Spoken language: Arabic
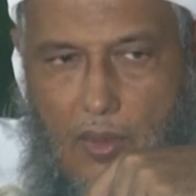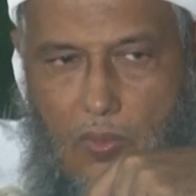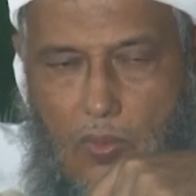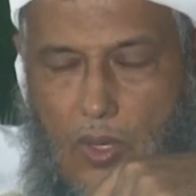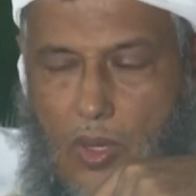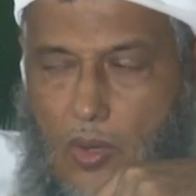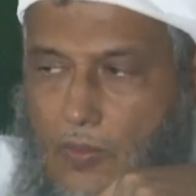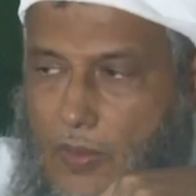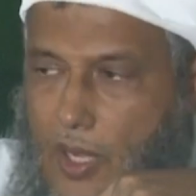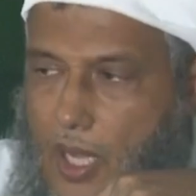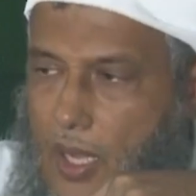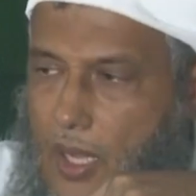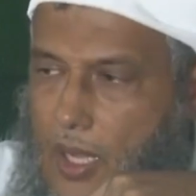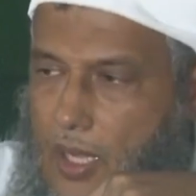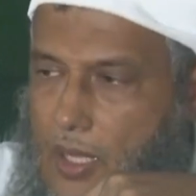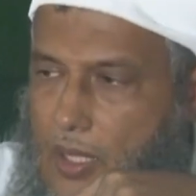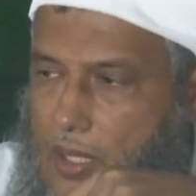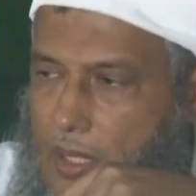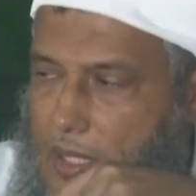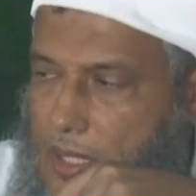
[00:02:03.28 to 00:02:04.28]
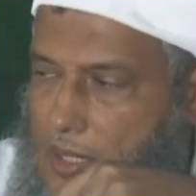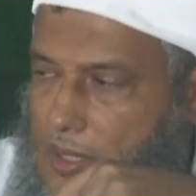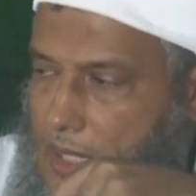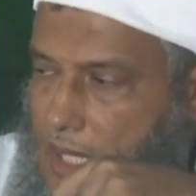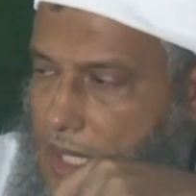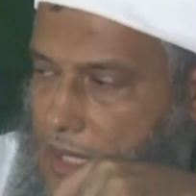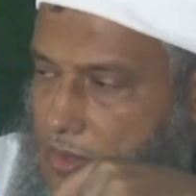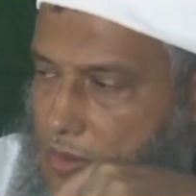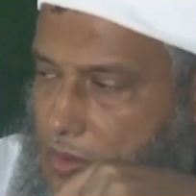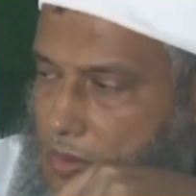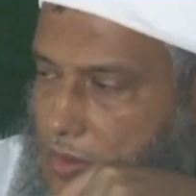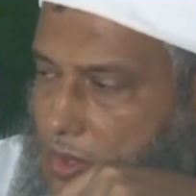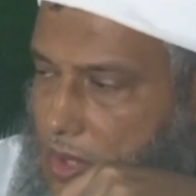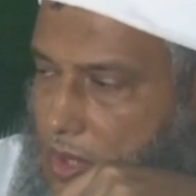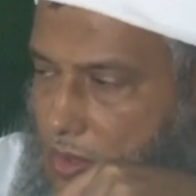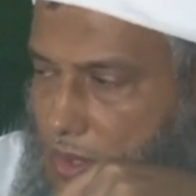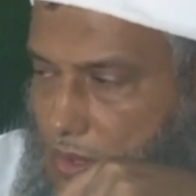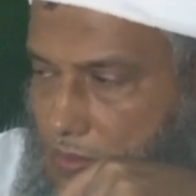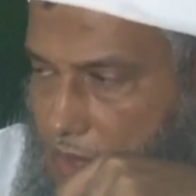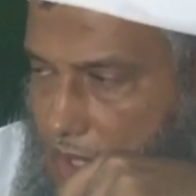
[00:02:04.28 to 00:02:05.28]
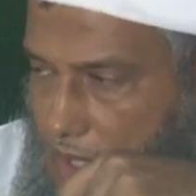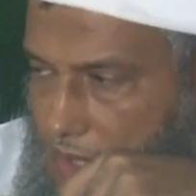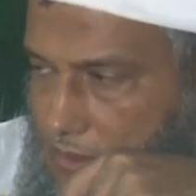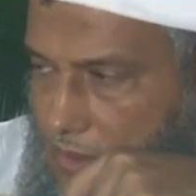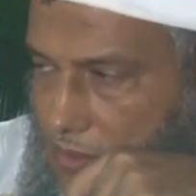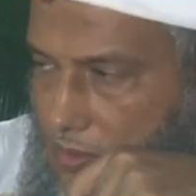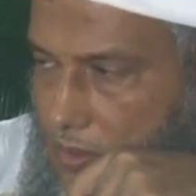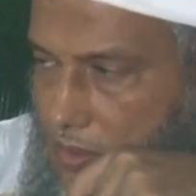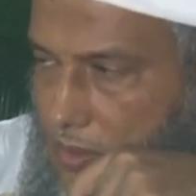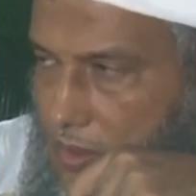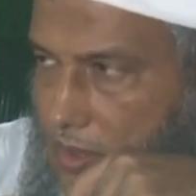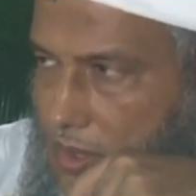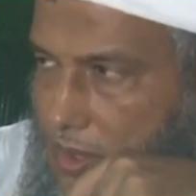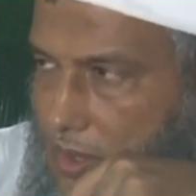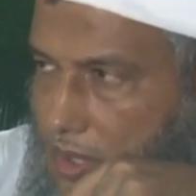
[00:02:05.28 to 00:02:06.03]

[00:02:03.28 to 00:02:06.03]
وهما الصادقون والمنافقون